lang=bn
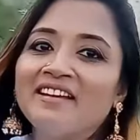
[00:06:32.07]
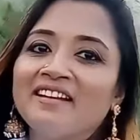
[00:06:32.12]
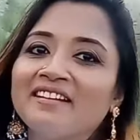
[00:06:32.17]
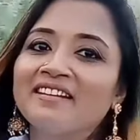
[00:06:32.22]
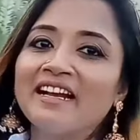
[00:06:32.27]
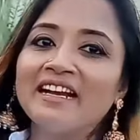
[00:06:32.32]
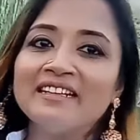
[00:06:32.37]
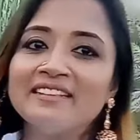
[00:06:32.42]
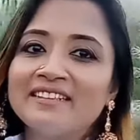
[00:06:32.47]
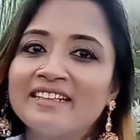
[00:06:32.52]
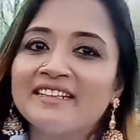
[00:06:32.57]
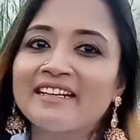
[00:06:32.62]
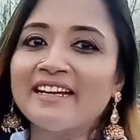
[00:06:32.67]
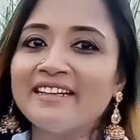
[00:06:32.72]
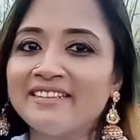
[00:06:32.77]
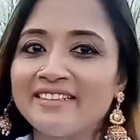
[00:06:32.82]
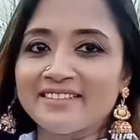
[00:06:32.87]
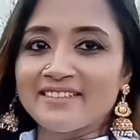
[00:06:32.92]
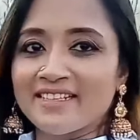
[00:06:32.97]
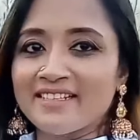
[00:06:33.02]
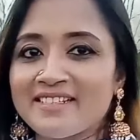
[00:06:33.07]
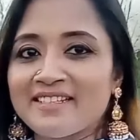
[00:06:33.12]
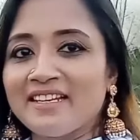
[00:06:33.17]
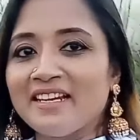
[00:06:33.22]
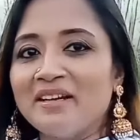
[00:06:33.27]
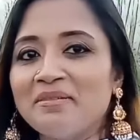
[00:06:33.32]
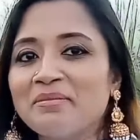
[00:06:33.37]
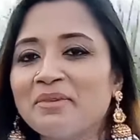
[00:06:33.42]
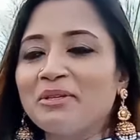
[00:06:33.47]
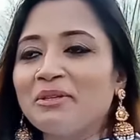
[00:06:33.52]
গানটা গাইতে
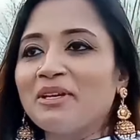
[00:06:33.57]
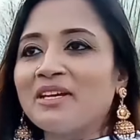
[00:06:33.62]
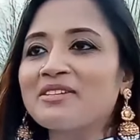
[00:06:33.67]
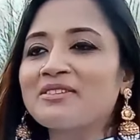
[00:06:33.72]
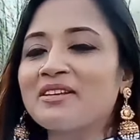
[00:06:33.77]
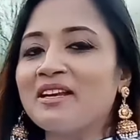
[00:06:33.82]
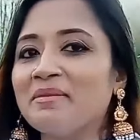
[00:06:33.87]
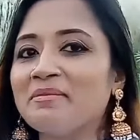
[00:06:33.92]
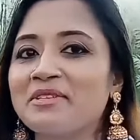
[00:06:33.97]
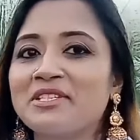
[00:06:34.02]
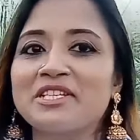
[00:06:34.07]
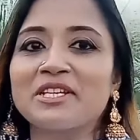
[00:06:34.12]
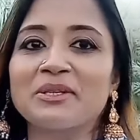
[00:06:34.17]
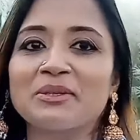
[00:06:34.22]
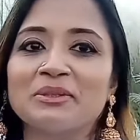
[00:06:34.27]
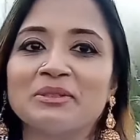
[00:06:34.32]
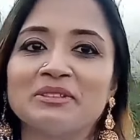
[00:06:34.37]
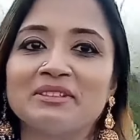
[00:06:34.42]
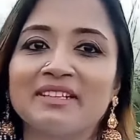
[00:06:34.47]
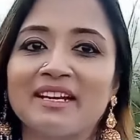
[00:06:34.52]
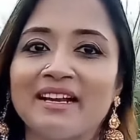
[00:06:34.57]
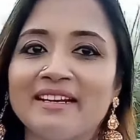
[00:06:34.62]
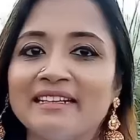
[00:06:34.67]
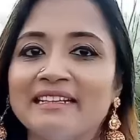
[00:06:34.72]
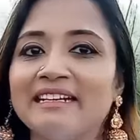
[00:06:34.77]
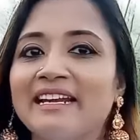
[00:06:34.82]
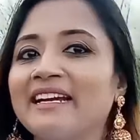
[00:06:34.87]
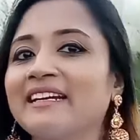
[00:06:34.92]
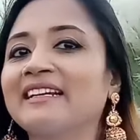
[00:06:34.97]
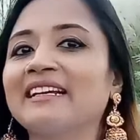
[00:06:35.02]
চাইছিলাম কিন্তু আসলে আমি যে কোনো
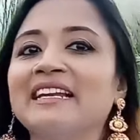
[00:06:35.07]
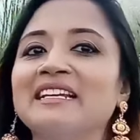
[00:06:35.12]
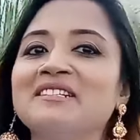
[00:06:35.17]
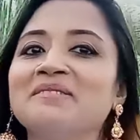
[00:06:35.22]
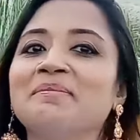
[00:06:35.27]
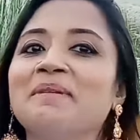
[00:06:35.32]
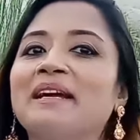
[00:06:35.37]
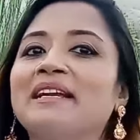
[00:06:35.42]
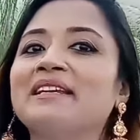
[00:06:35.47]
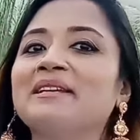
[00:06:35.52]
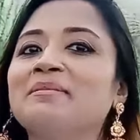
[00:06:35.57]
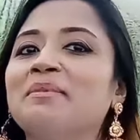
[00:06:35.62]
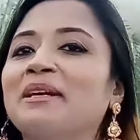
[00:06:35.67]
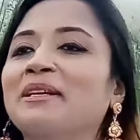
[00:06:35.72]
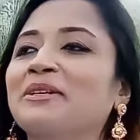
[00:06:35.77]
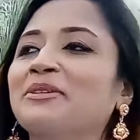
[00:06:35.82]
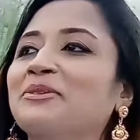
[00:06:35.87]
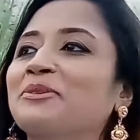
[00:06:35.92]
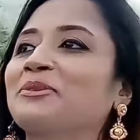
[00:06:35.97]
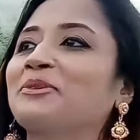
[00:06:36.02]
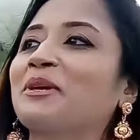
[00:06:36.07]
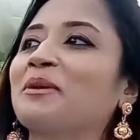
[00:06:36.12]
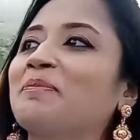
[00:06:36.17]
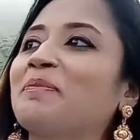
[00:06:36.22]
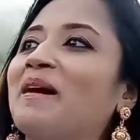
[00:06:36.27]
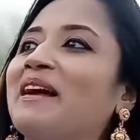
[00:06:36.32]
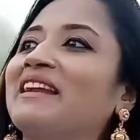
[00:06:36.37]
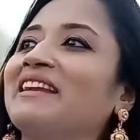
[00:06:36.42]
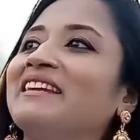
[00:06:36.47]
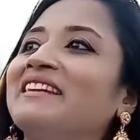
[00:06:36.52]
গানের এক লাইন পারি বাকিটুকু আর
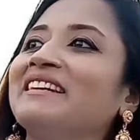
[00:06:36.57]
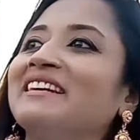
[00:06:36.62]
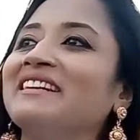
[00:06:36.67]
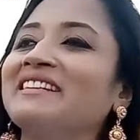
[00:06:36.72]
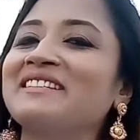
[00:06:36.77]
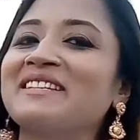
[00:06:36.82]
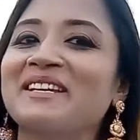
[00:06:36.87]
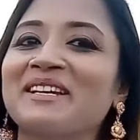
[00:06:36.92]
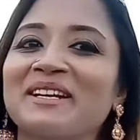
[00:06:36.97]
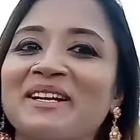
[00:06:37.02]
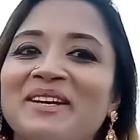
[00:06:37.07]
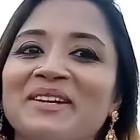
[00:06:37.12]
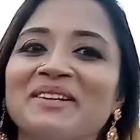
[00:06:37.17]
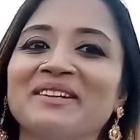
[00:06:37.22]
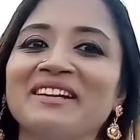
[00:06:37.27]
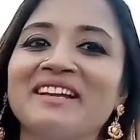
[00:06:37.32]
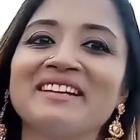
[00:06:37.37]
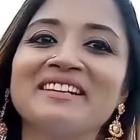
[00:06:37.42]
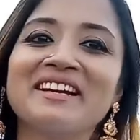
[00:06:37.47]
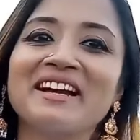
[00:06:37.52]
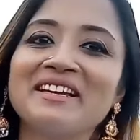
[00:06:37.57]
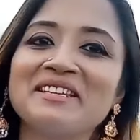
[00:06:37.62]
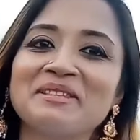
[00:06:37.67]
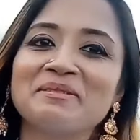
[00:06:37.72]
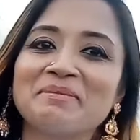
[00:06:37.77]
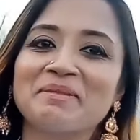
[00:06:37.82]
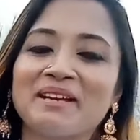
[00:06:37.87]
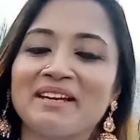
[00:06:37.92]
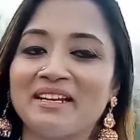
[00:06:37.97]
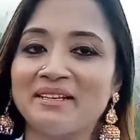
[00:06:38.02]
পারি না যে কারণে আর গাইতে
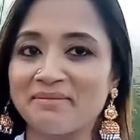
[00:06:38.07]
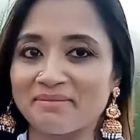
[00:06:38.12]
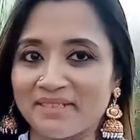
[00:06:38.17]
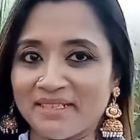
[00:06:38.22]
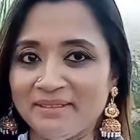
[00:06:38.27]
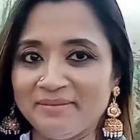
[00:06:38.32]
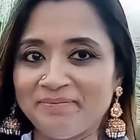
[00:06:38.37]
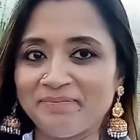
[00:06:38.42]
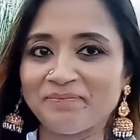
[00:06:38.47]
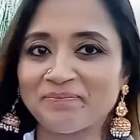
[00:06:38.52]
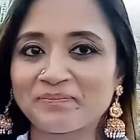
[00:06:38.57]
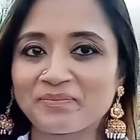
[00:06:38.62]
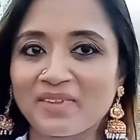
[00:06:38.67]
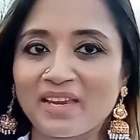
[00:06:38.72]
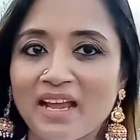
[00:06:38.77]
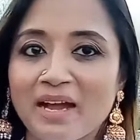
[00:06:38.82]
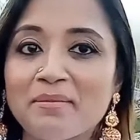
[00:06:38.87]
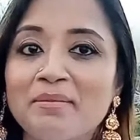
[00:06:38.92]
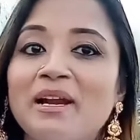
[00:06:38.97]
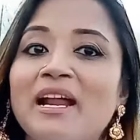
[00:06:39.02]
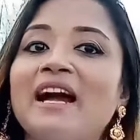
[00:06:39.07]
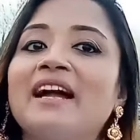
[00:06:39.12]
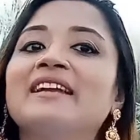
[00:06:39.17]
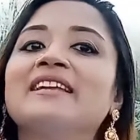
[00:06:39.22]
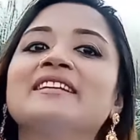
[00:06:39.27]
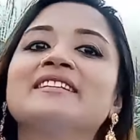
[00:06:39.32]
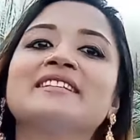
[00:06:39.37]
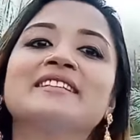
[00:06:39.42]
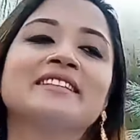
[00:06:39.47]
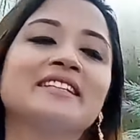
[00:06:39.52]
পারলাম না আমার
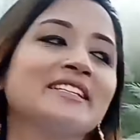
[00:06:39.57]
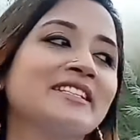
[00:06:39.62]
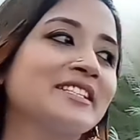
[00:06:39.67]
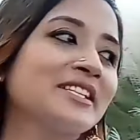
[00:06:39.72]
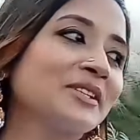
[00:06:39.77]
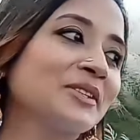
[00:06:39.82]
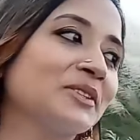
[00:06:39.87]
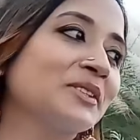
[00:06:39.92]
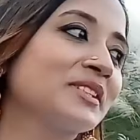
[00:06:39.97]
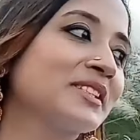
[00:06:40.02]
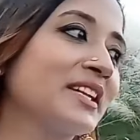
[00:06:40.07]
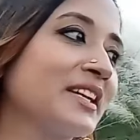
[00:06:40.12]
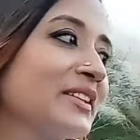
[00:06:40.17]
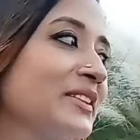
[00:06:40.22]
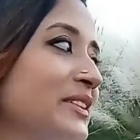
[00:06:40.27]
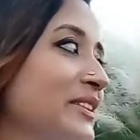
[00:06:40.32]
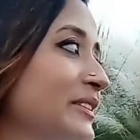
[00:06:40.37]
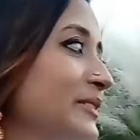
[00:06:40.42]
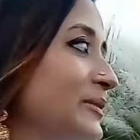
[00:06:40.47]
হারিয়ে যেতে ইচ্ছা করছে এখন